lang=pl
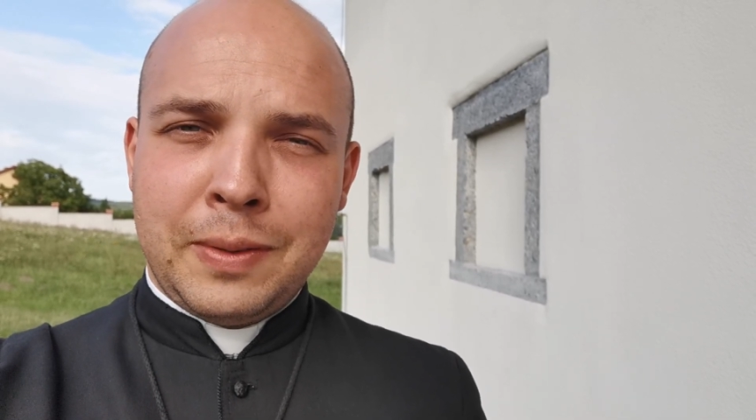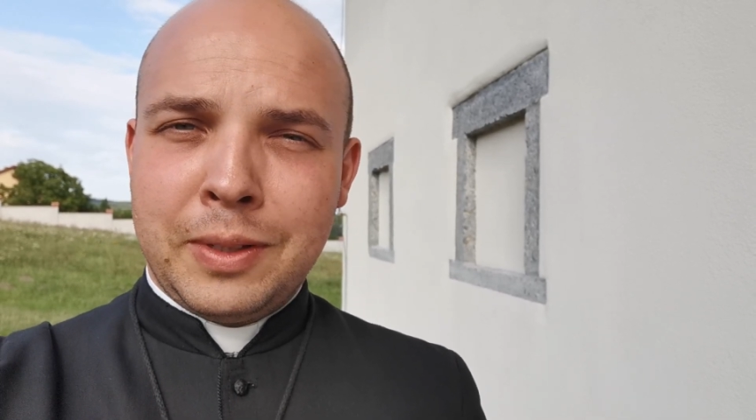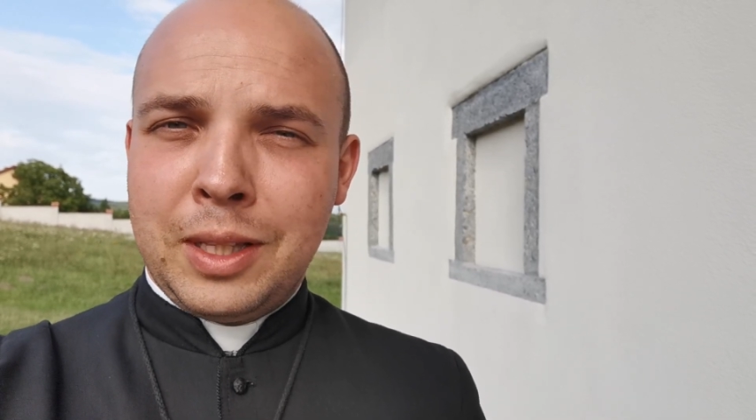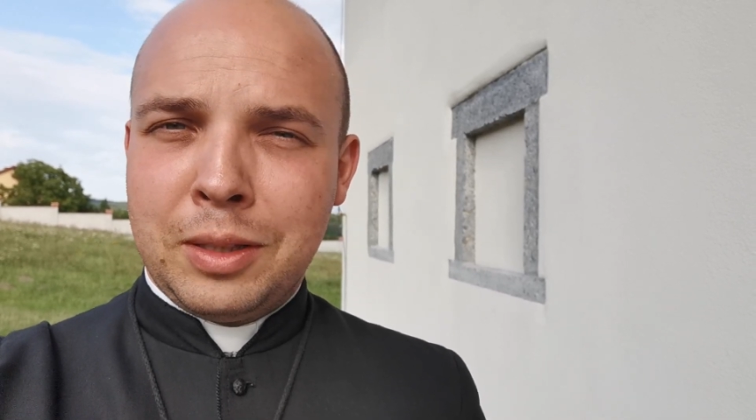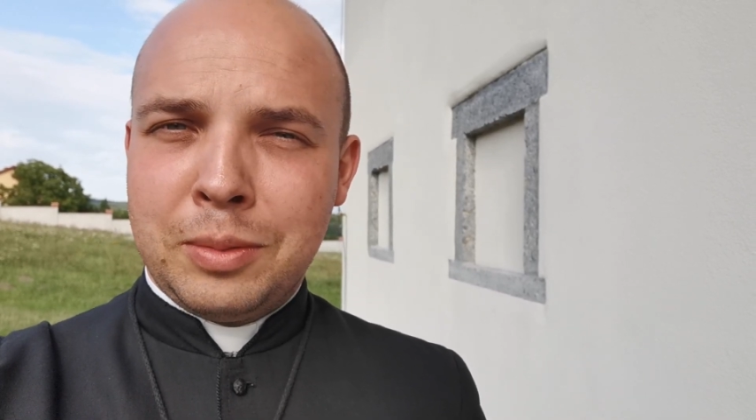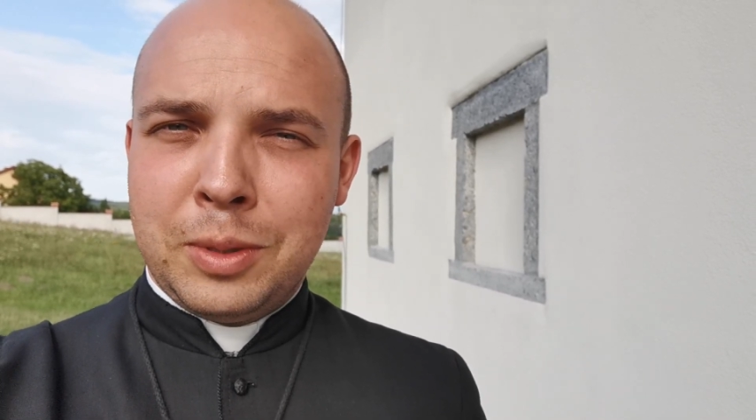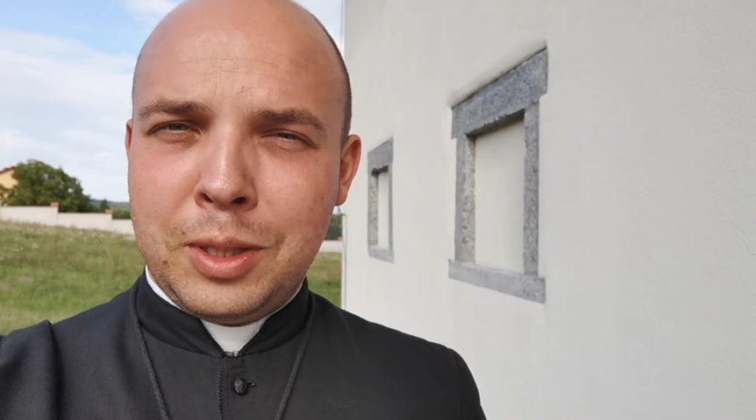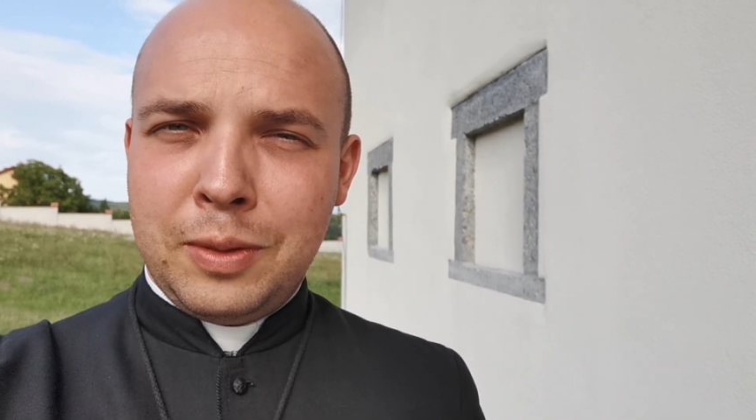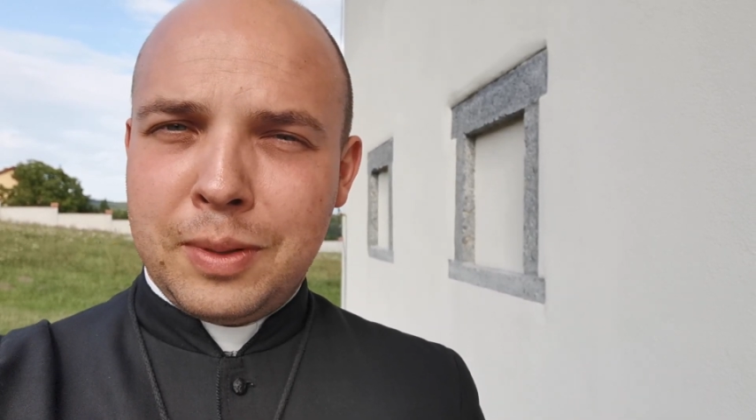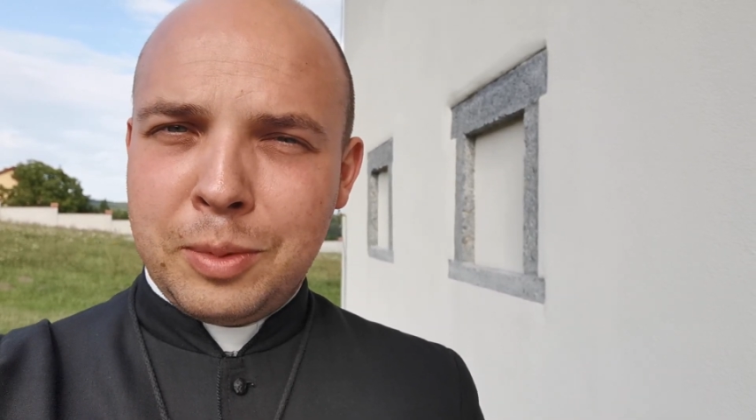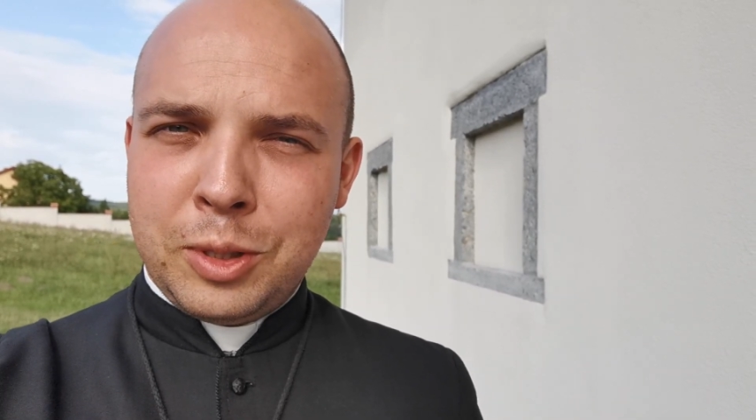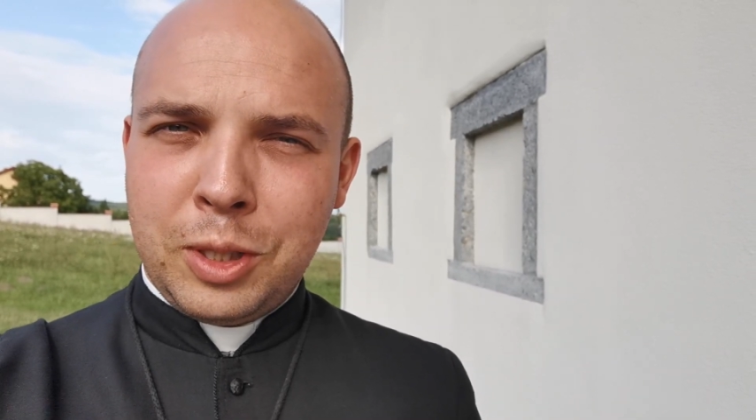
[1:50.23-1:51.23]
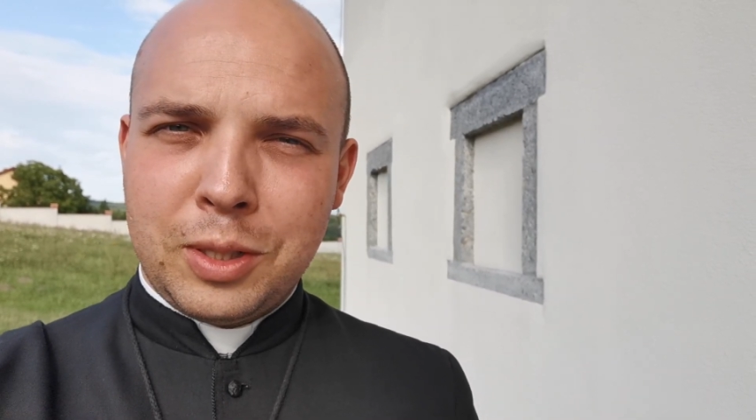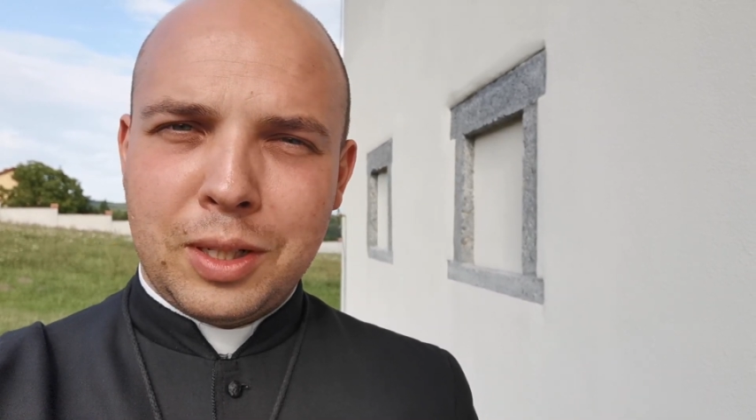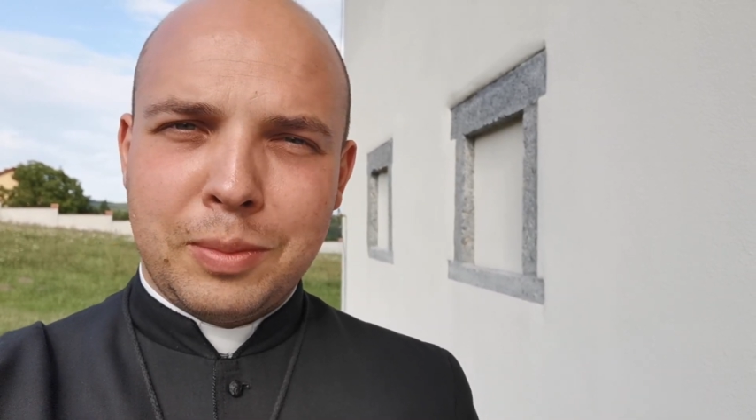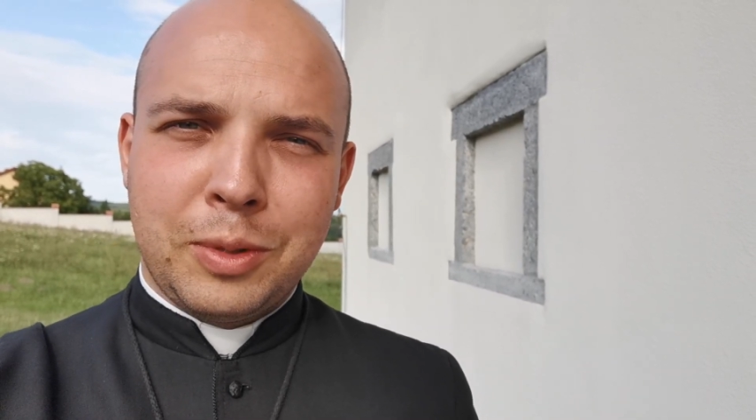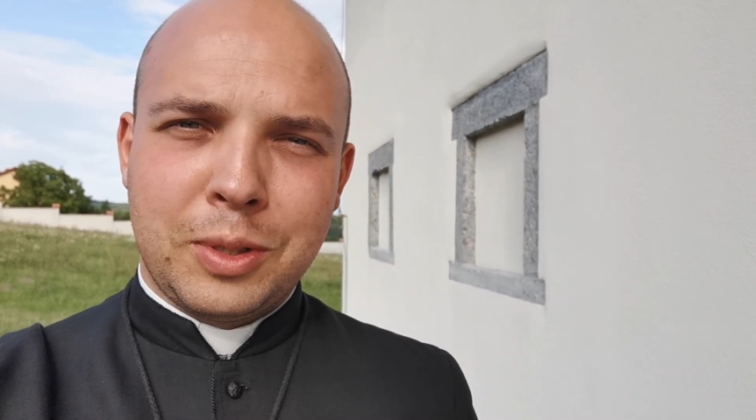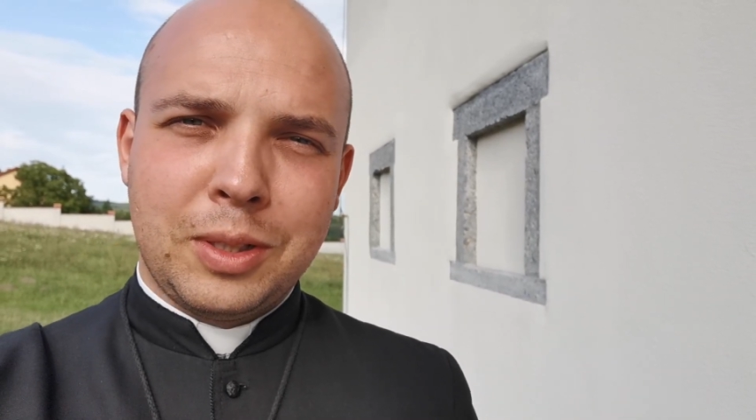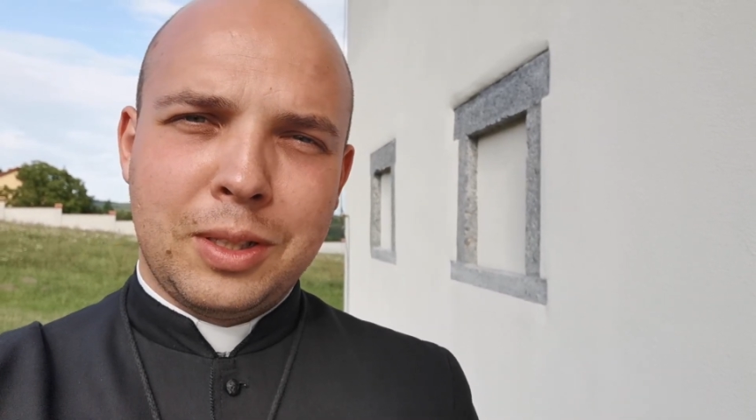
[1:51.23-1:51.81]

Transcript: nawet na tą modlitwę Mojżesza może,